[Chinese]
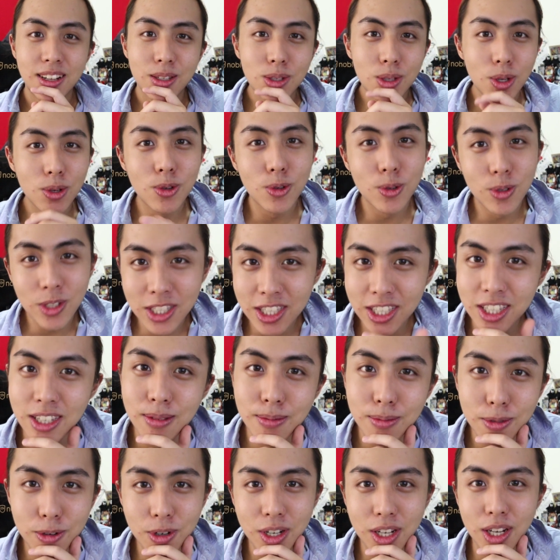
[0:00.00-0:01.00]
对于
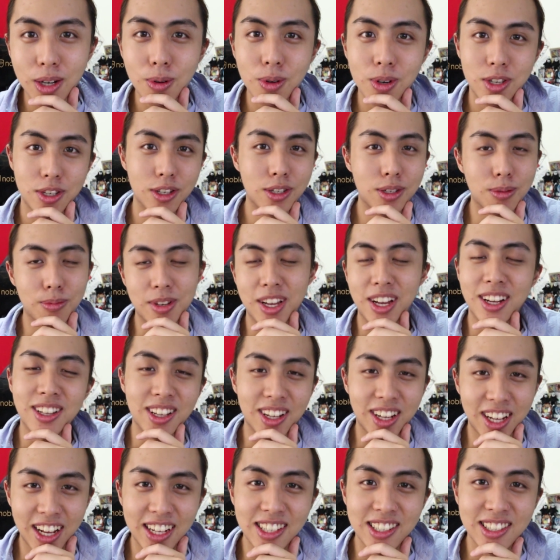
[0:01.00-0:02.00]
字幕，各位有什么样
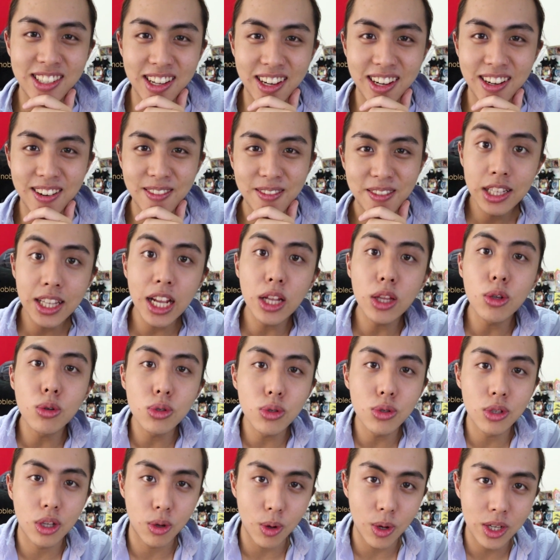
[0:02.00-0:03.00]
的感想？大多
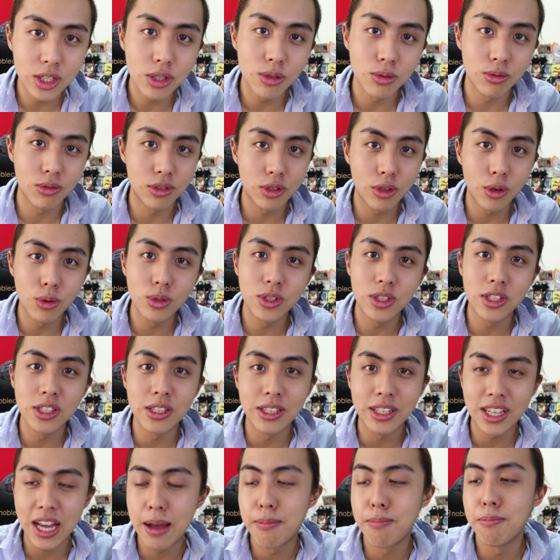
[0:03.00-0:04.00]
数的观众都
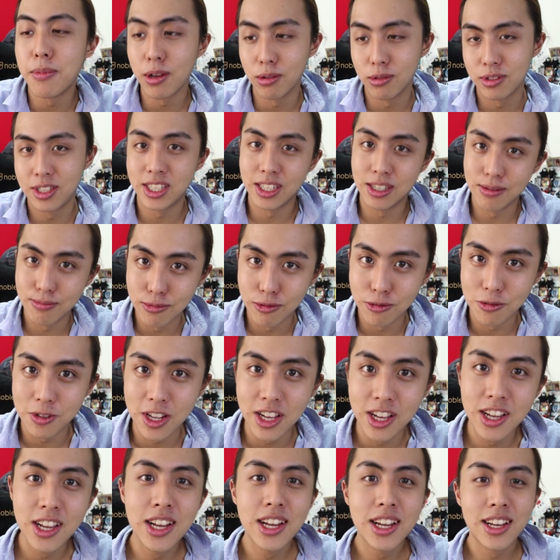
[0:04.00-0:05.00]
是看没有字幕
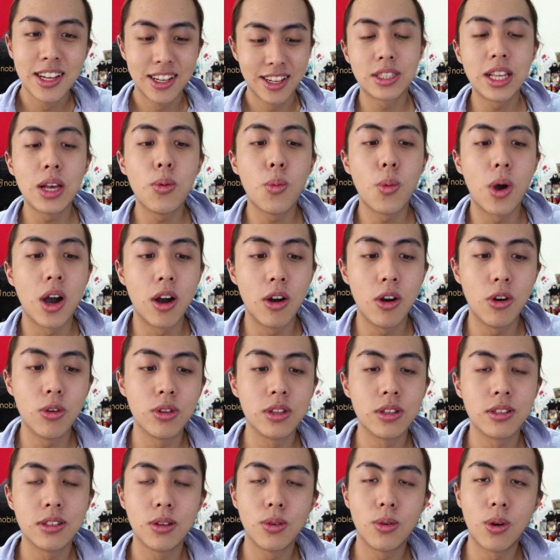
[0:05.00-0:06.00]
的。在往
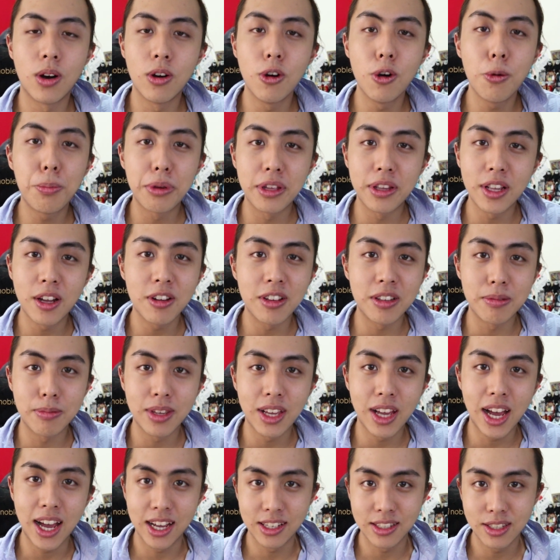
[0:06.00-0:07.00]
后，往后频道影
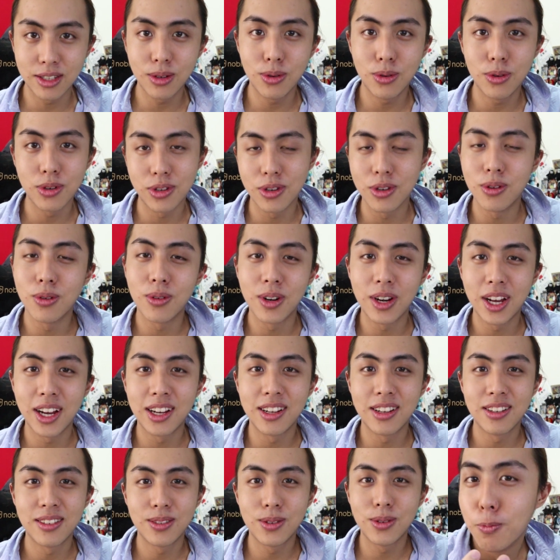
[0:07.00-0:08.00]
片还是会有
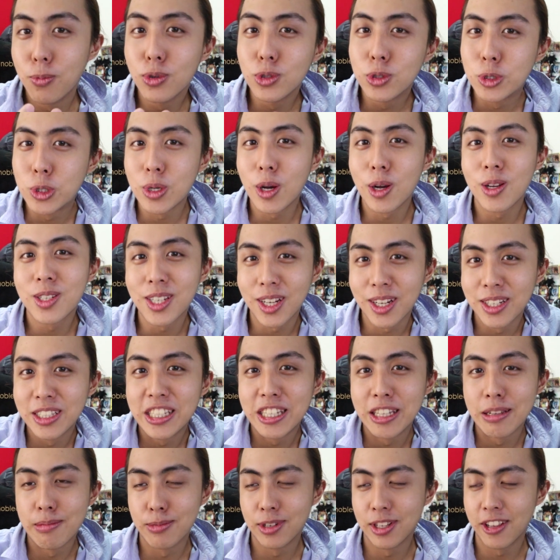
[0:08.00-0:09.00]
啦，不需要上
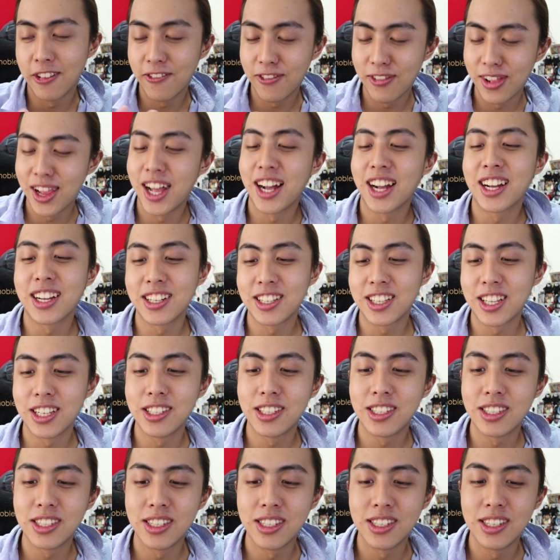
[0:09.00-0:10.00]
字幕的 vlog。
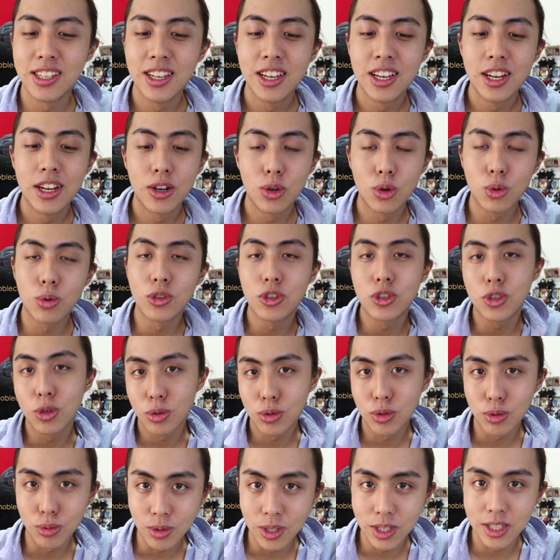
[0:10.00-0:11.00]
但是如果是有
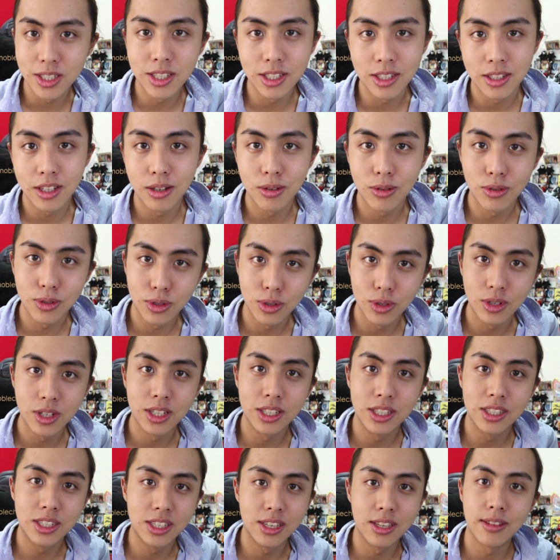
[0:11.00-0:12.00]
主题性的，我就
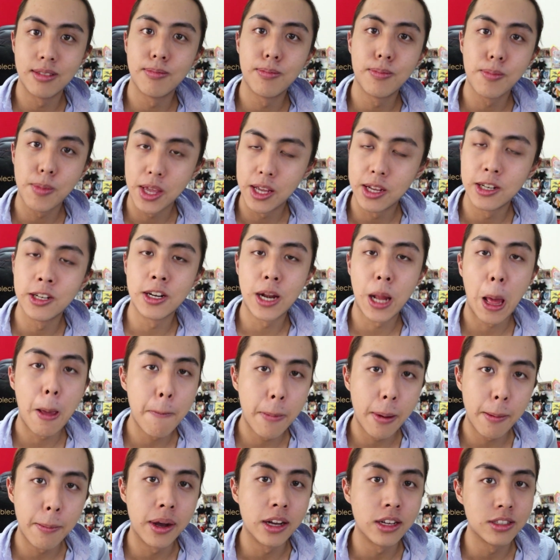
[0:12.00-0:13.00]
会请别人来
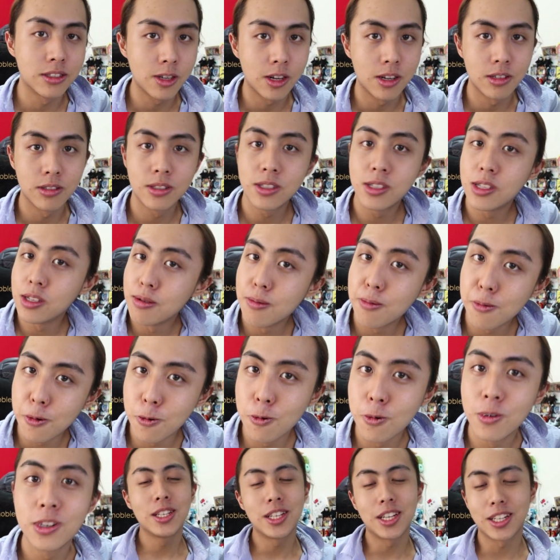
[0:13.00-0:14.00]
帮忙上字
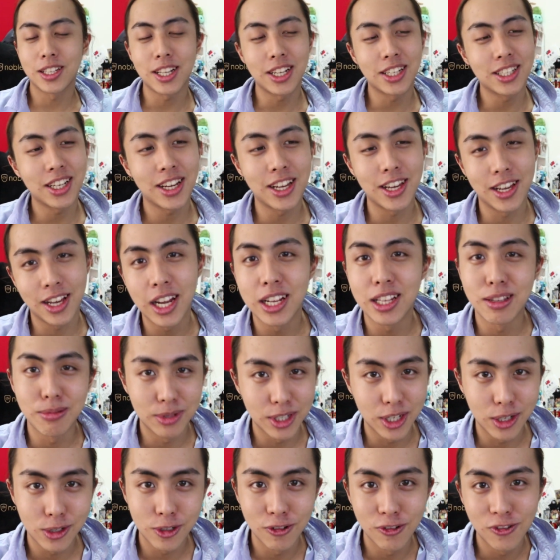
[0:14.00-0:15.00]
幕，让大家可以看得
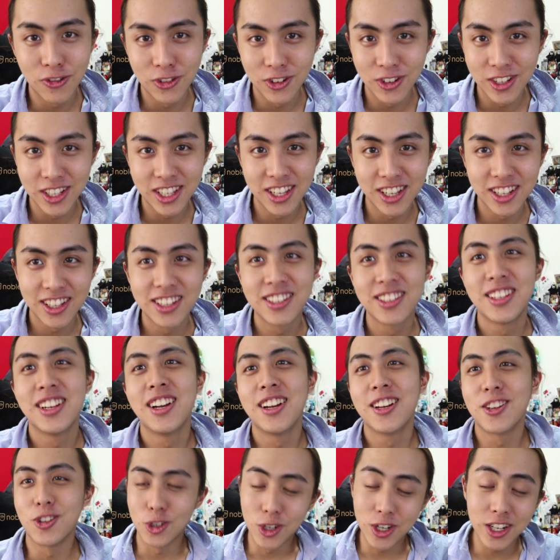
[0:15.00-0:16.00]
比较舒服一点。
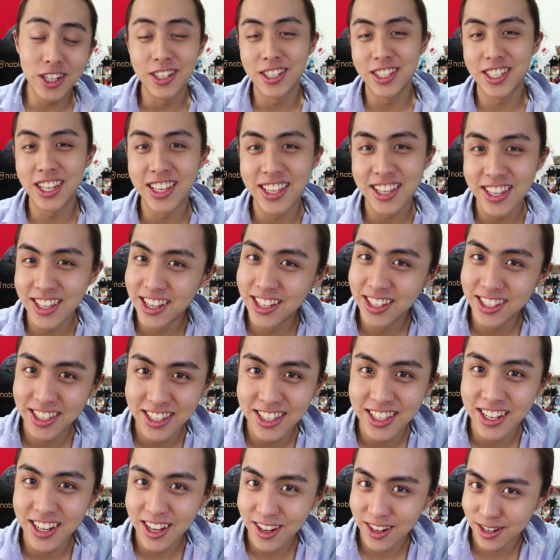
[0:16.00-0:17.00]
有任何建议也
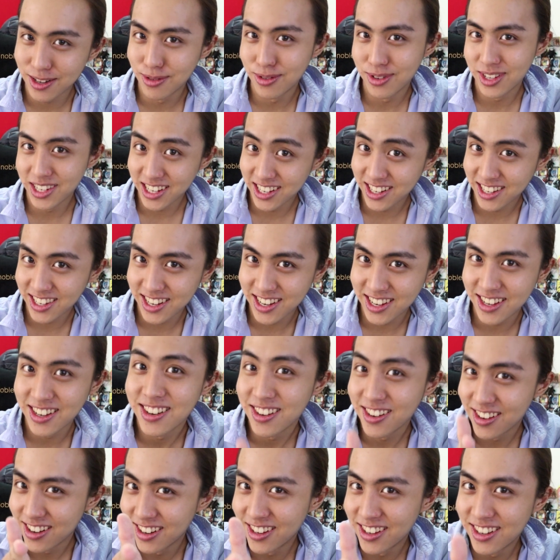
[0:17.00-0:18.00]
记得要跟我讲一下
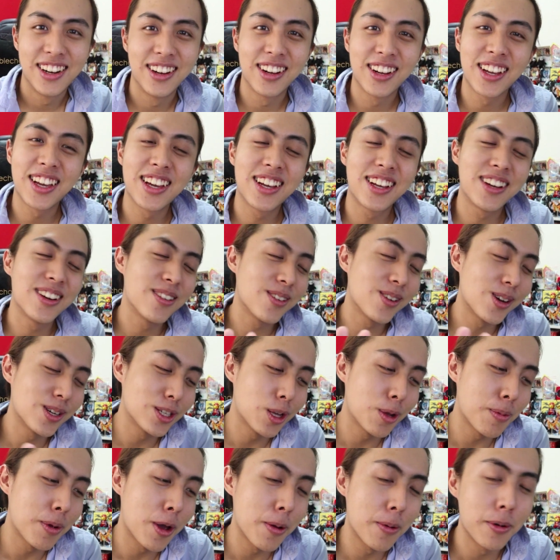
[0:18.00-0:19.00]
啊。OK，各位观
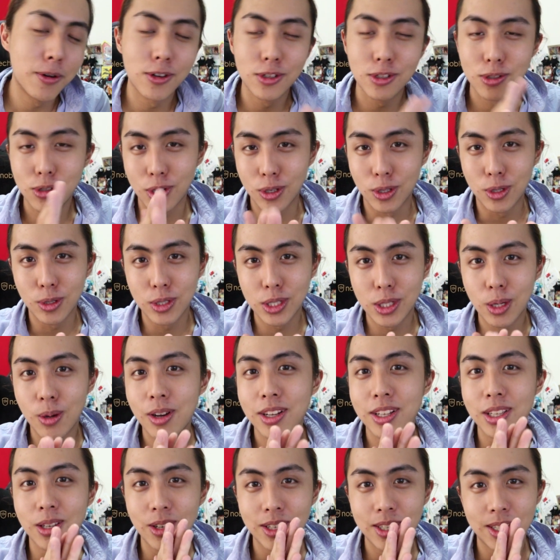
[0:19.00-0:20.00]
众朋友们，我是雪兔，希
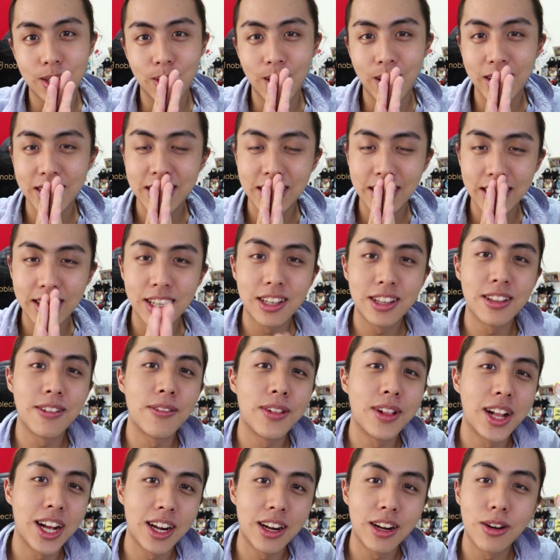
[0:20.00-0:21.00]
望你会喜欢今天的
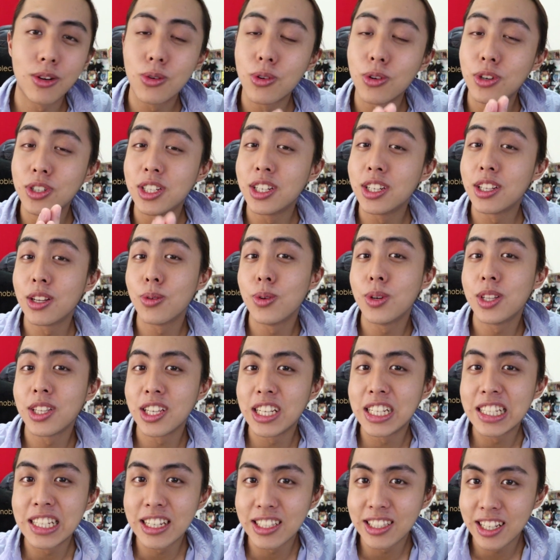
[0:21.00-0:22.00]
vlog。如果有任何问
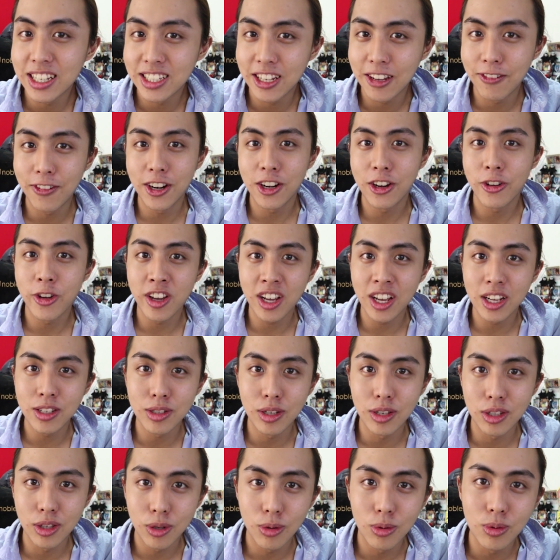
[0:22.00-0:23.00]
题，记得在下方留言给
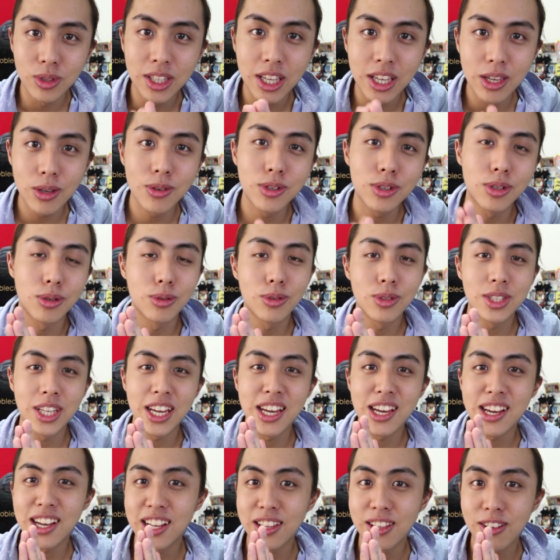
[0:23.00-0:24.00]
雪兔。订阅雪兔才
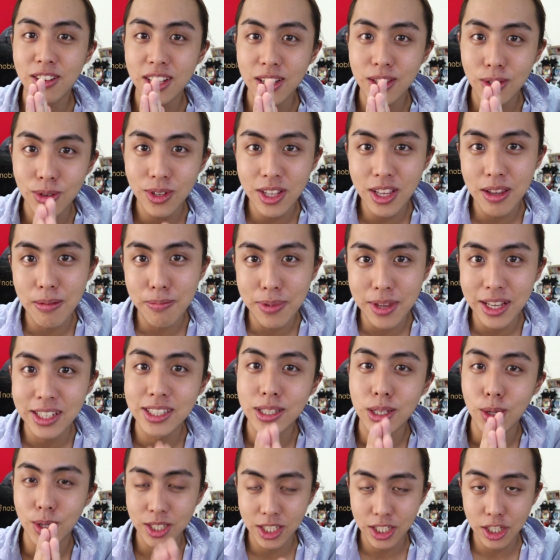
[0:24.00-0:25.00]
可以看到更多的影片。
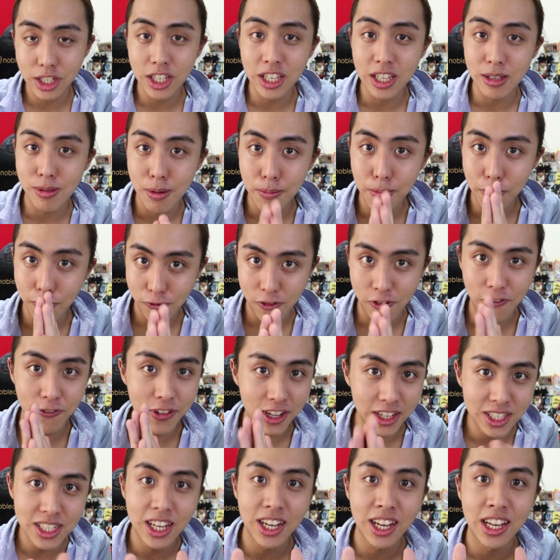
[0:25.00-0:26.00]
喜欢这支影片不妨
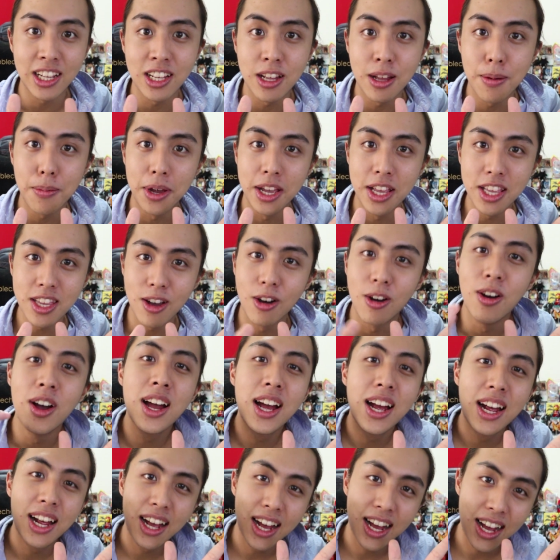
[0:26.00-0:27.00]
分享给你的朋友。
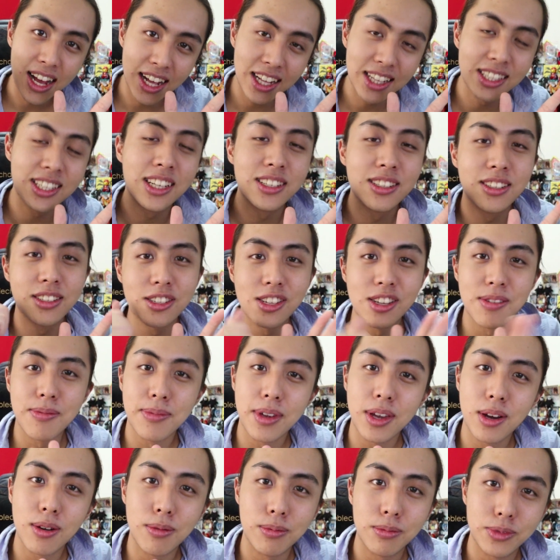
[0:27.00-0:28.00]
按赞这支影
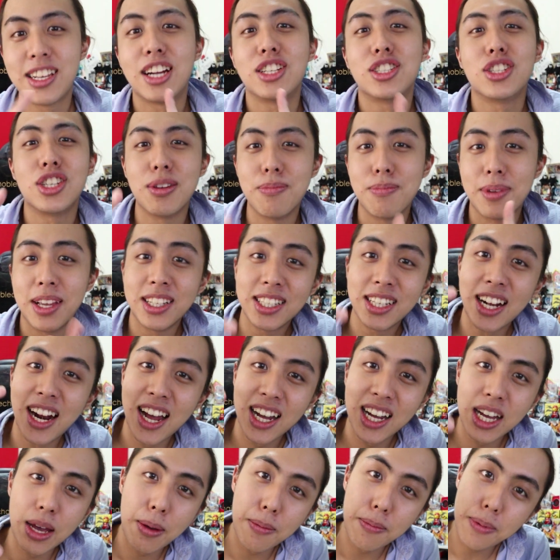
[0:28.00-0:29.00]
片们下支影片见
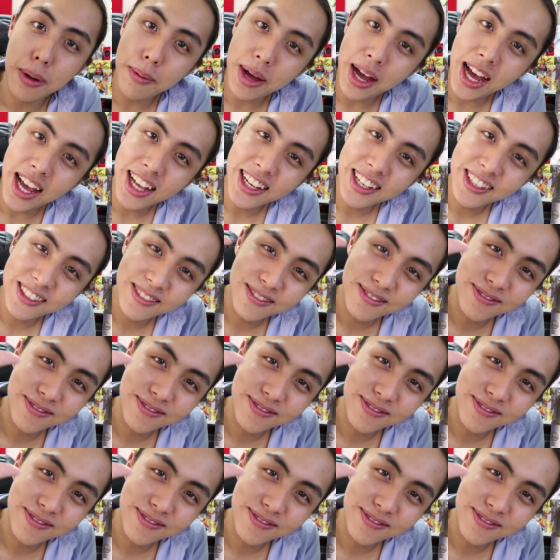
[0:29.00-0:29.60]
啦，各位拜拜。